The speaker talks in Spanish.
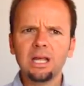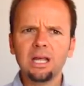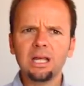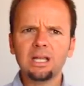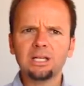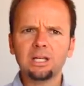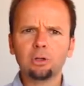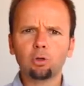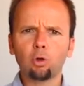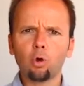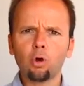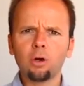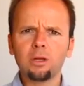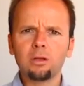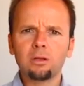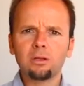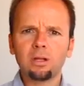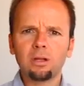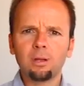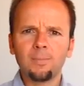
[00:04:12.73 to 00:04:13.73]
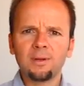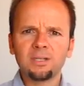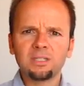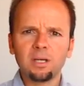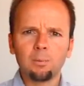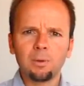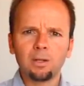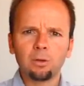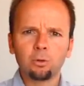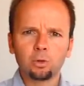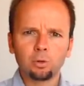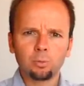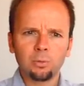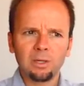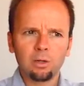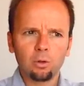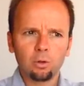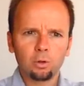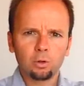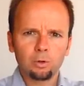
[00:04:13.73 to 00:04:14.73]
ese torrente de pensamientos
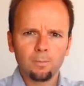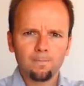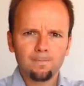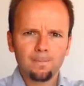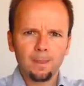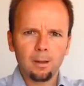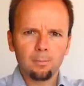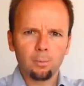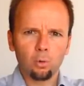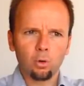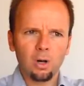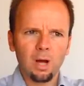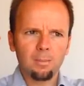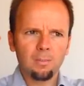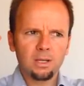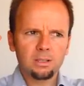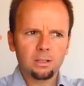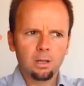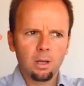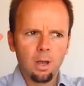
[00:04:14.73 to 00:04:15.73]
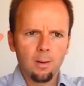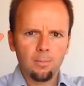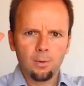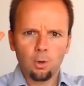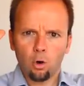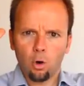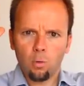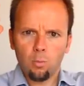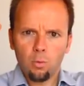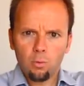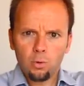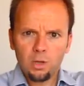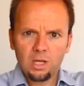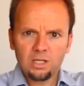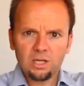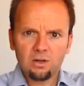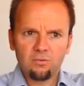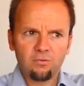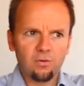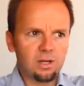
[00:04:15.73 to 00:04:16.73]
viejos, programas, pero ¿cómo voy a
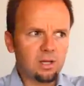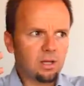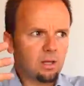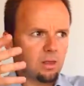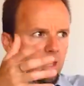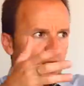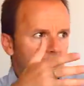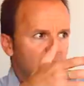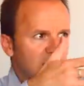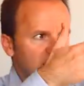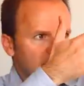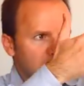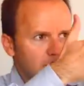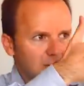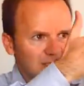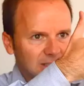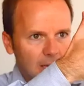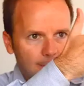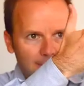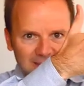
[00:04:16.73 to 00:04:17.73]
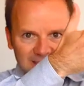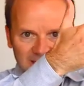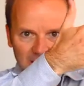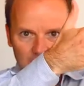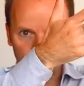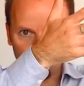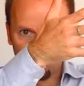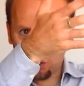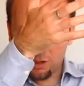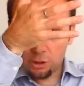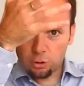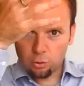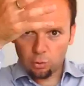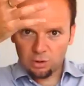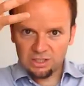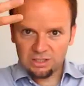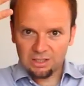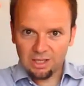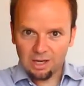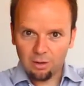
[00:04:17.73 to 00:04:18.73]
ser feliz si me está pasando esto
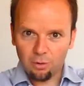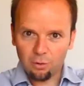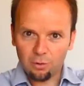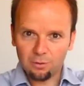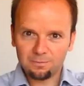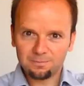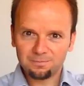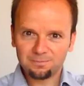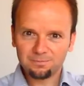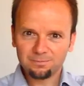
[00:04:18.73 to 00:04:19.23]
externo?